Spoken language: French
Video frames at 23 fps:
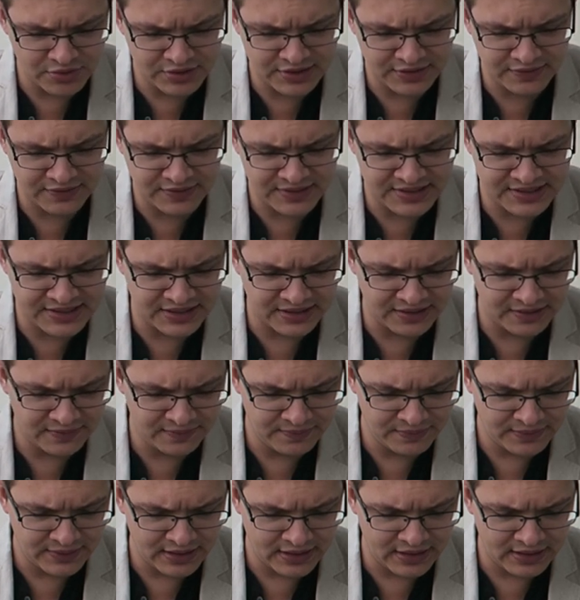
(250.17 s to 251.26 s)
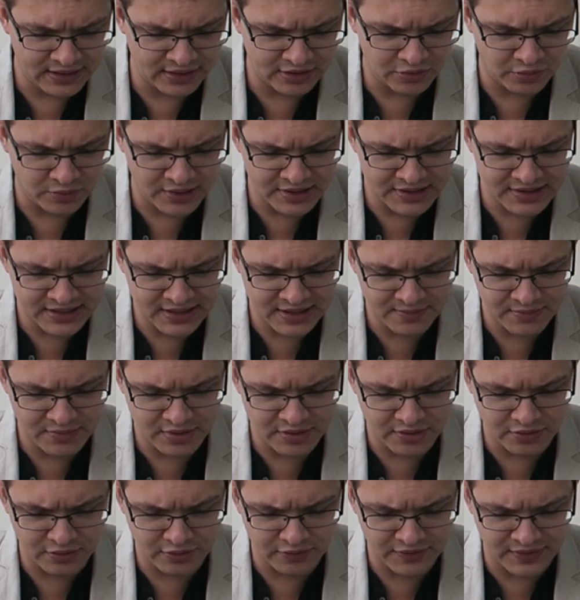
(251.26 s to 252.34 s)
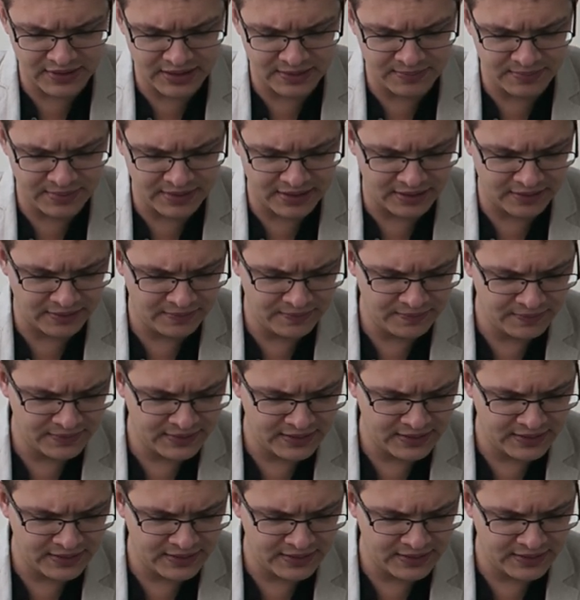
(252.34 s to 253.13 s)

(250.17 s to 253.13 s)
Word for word: aux Éphésiens, la troisième aux Philippiens,